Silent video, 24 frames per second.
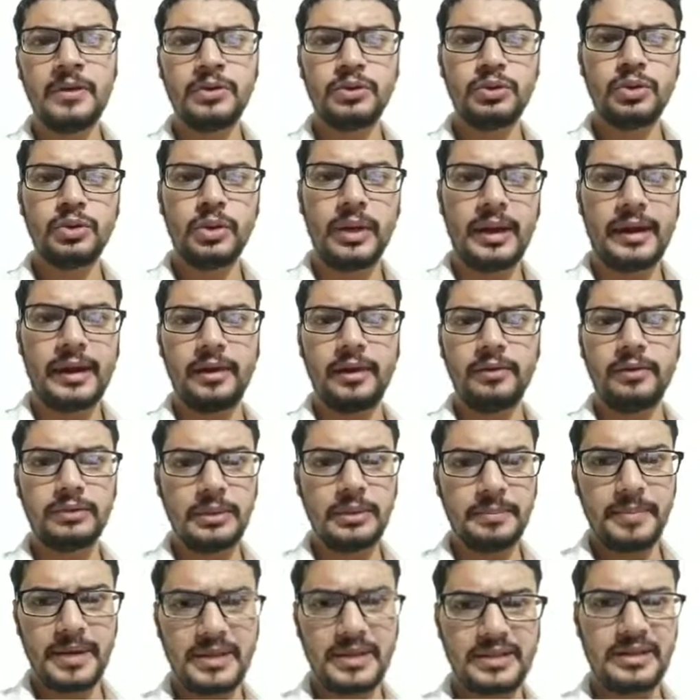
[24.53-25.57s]
जो हेड ऑफ़ दी
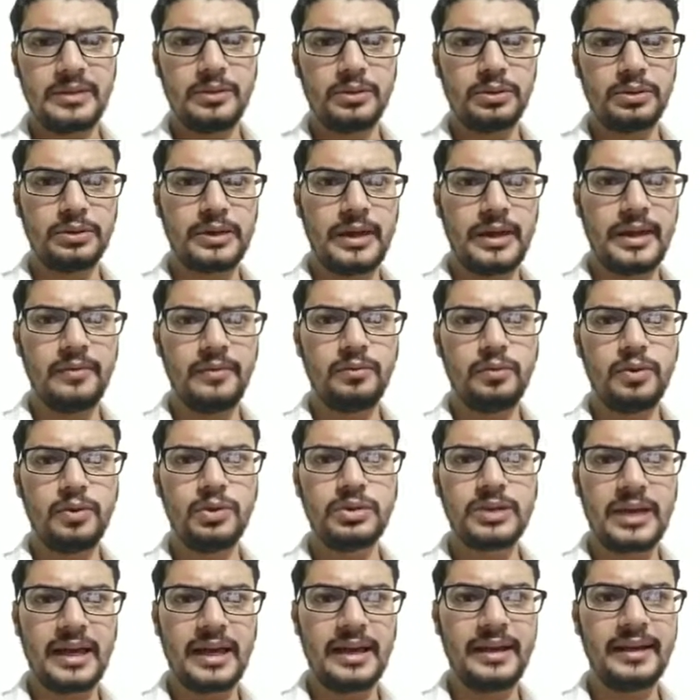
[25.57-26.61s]
पर्सन होता है वो
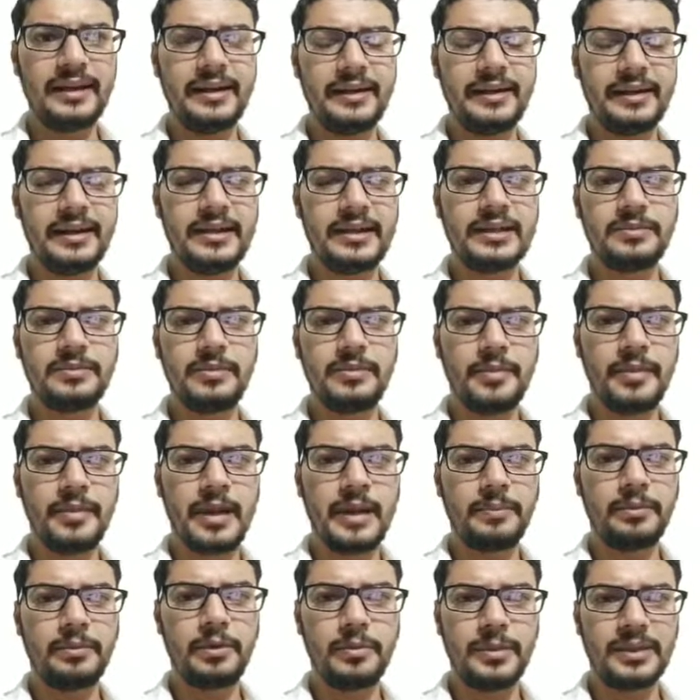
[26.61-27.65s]
सारे डिटेल्स में मैं
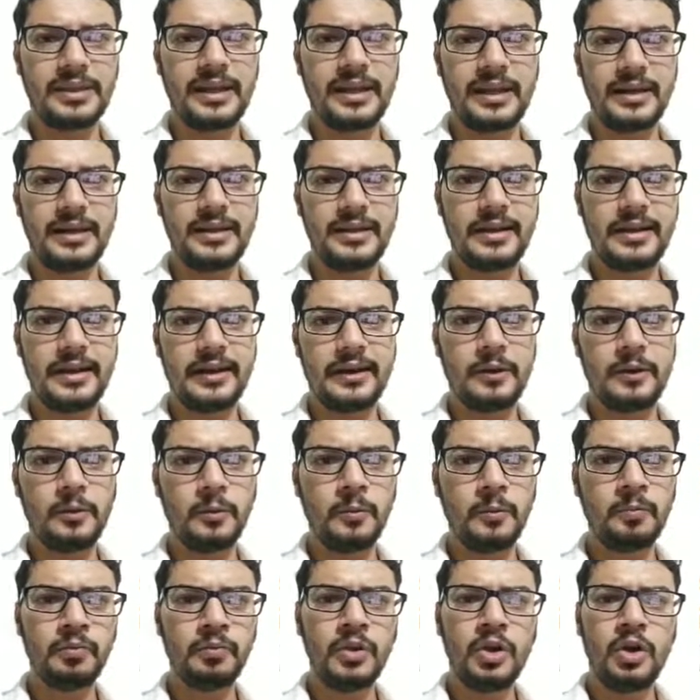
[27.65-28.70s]
आपको बताने जा रहा हूँ